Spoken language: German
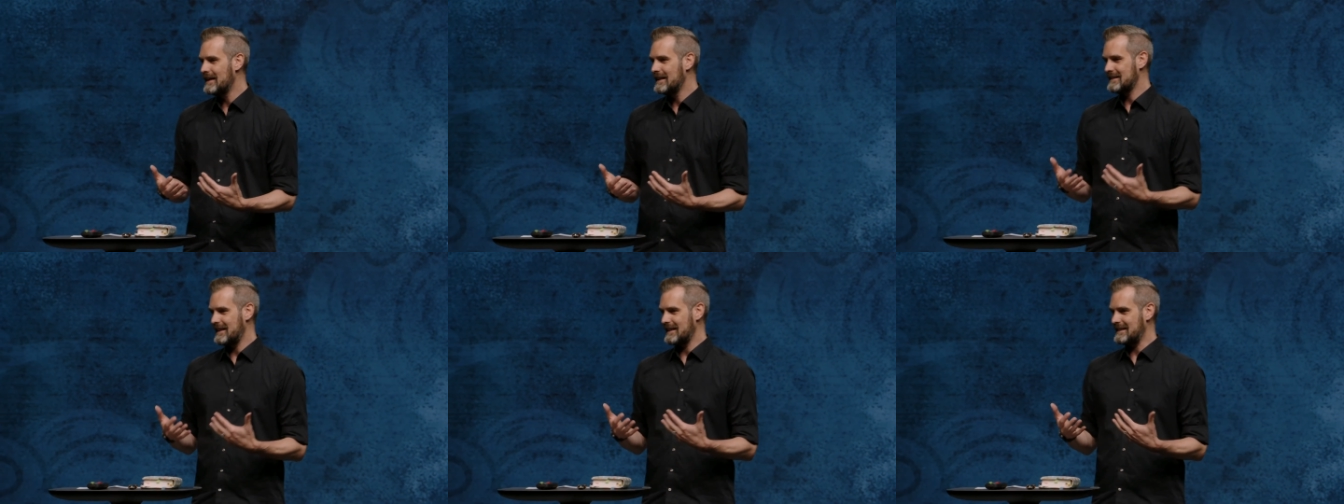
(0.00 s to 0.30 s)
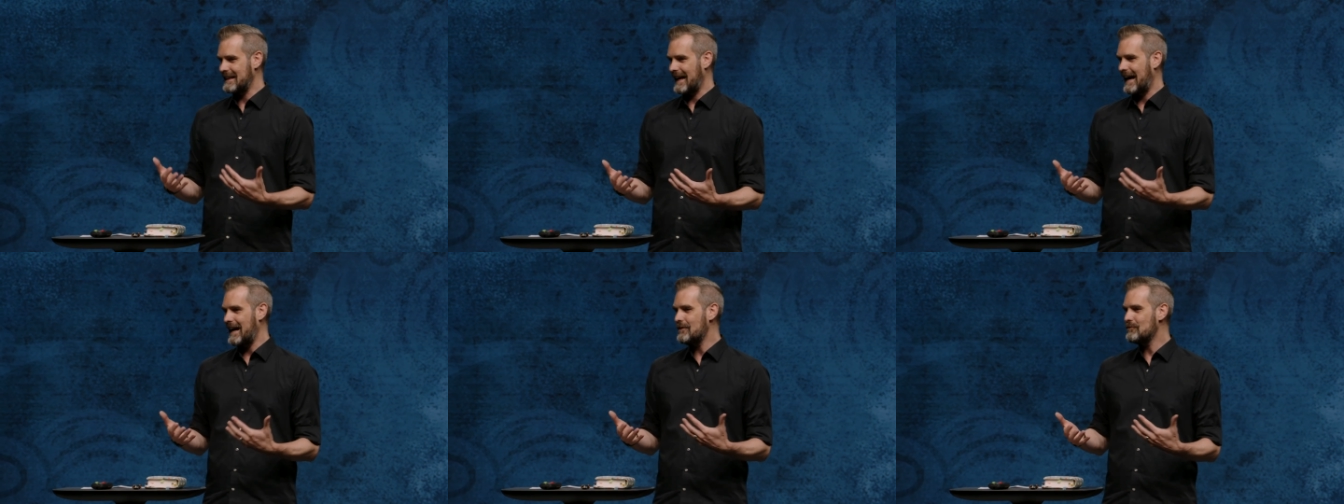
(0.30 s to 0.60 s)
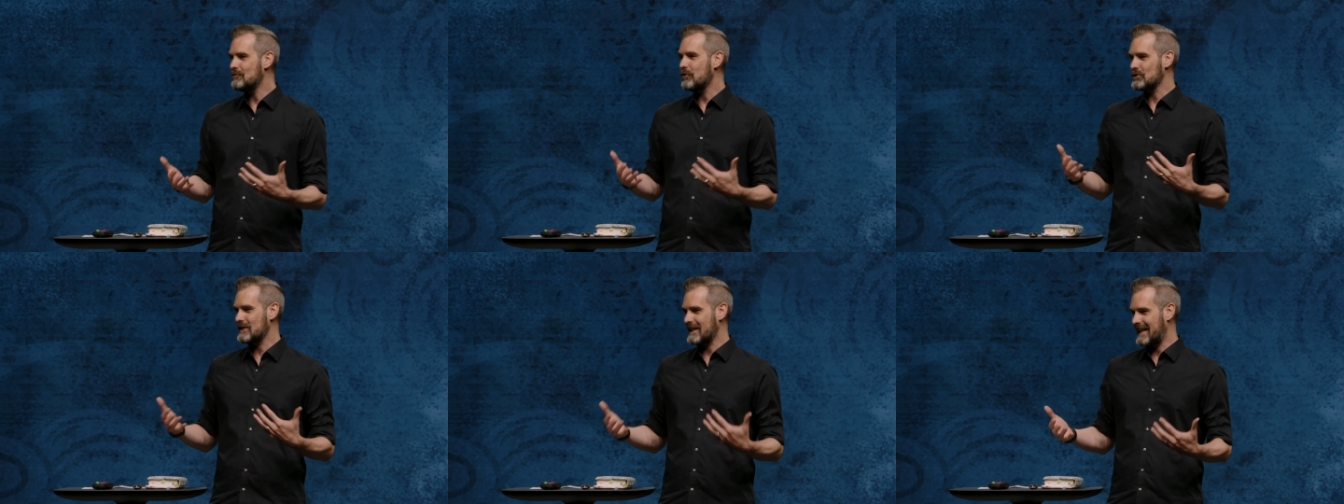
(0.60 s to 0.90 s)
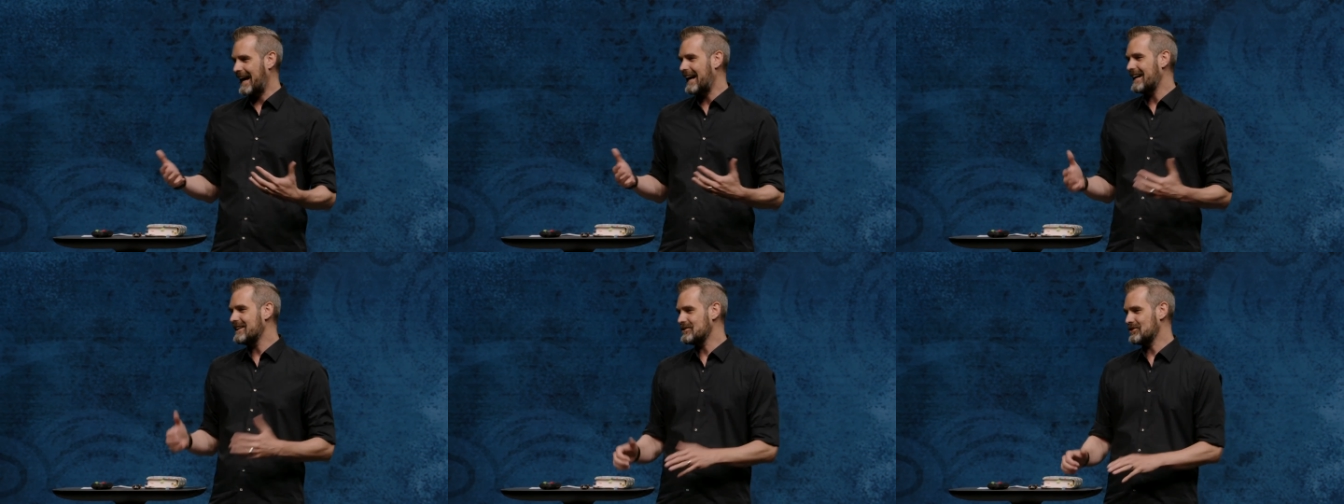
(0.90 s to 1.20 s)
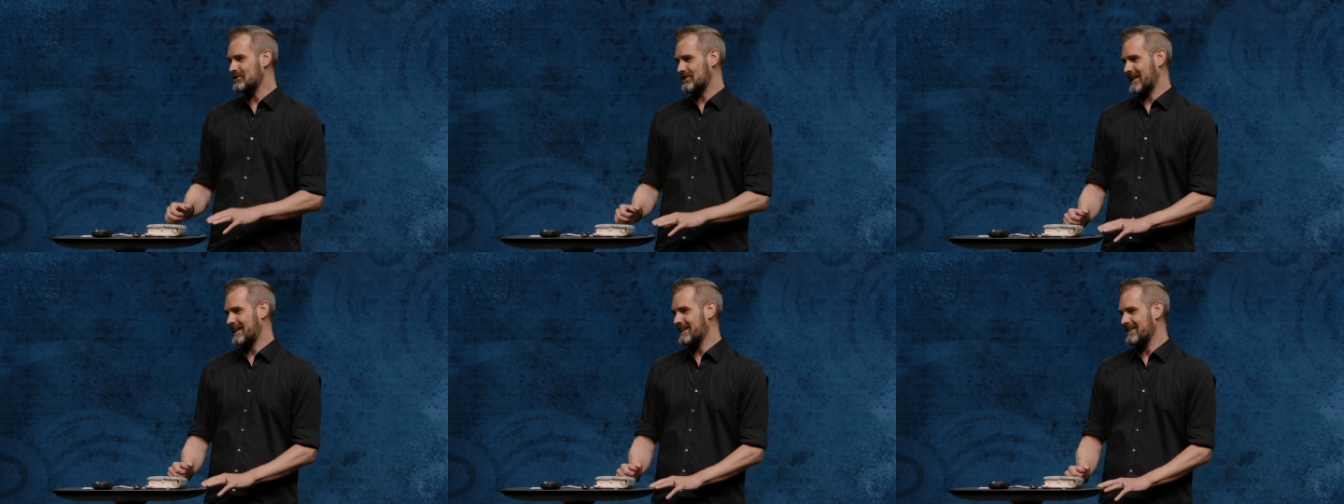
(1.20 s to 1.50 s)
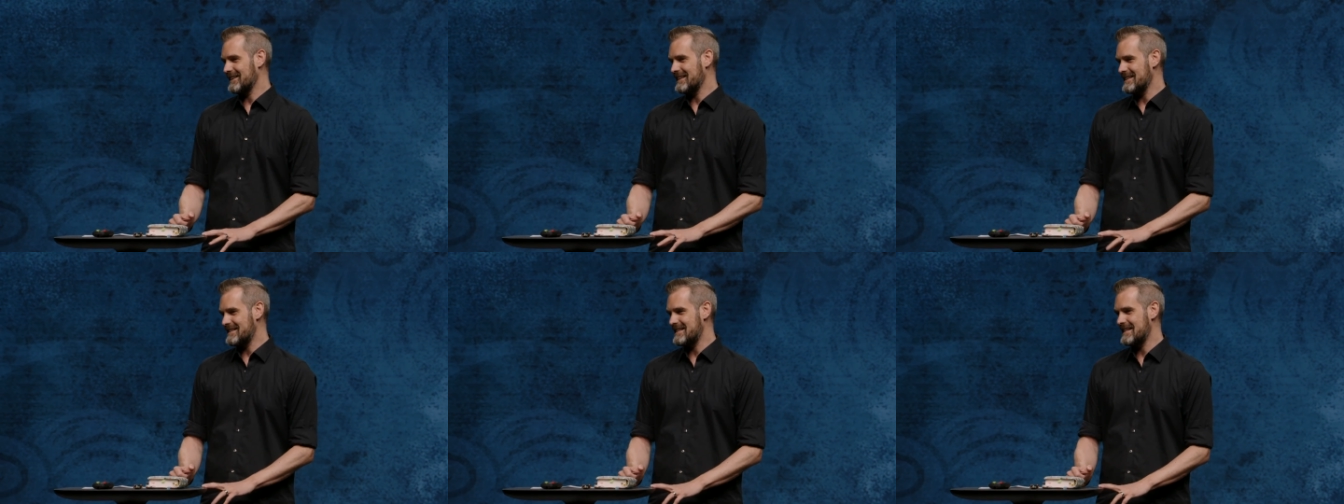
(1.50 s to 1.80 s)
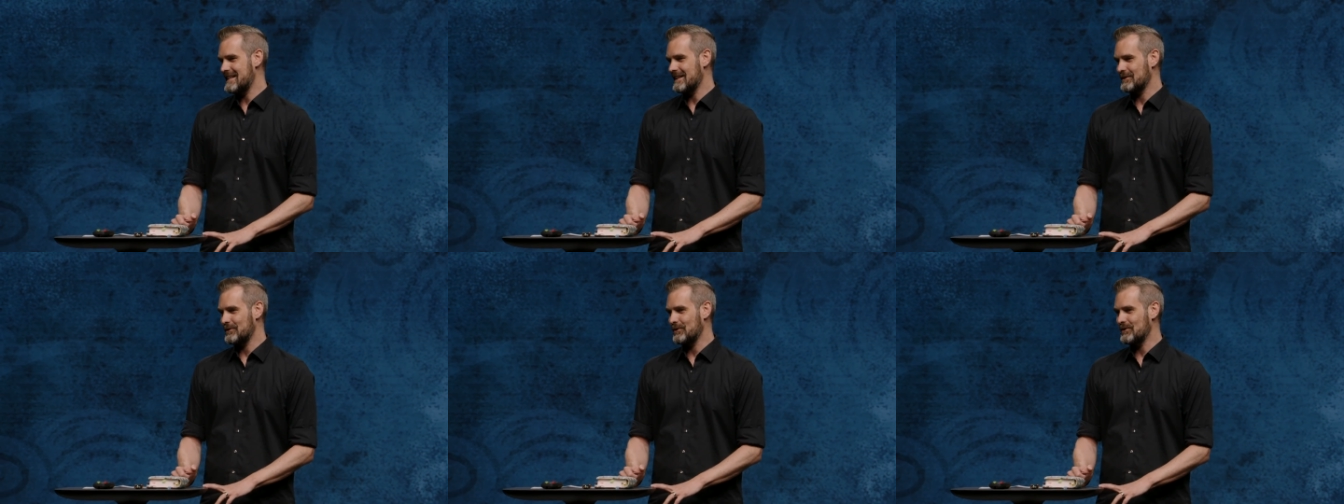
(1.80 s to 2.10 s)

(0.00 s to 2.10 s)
Den Traum, den der Geist realisiert.